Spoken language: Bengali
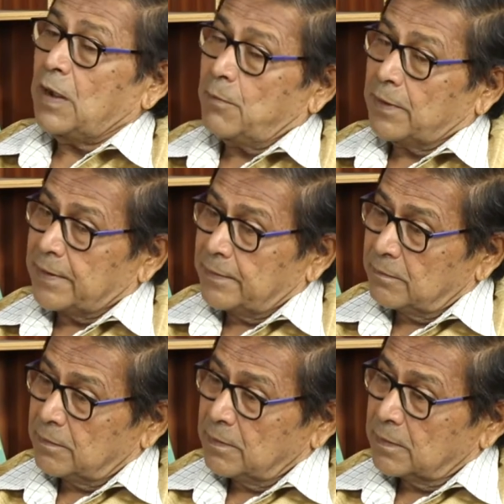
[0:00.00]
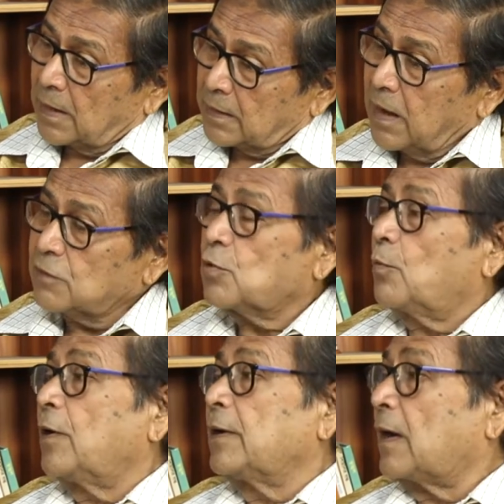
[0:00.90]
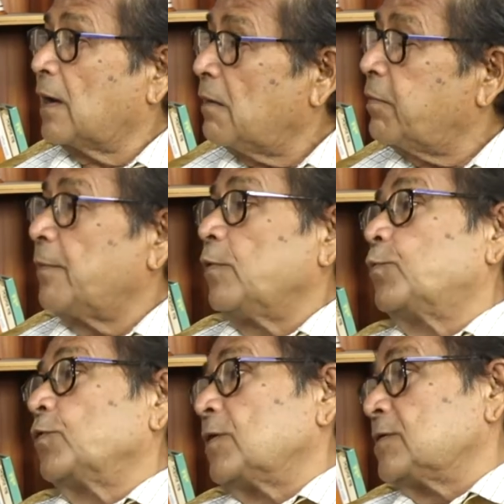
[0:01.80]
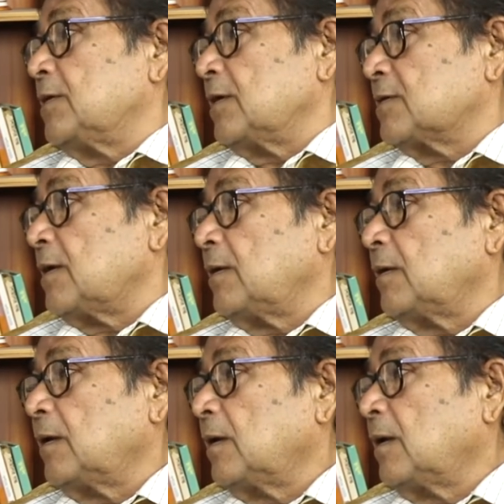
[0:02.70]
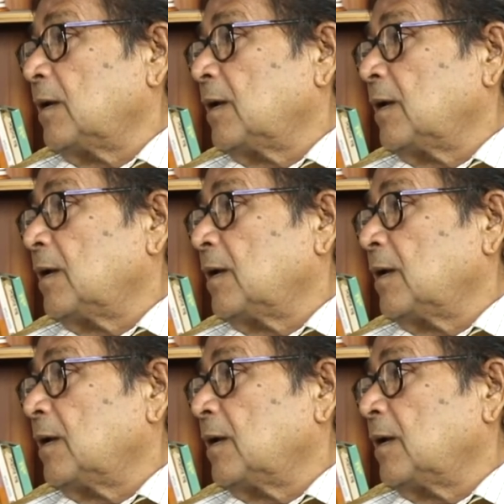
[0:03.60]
আমাকে নানা সময় নানাভাবে উপদেশ দিয়েছিলেন বেশ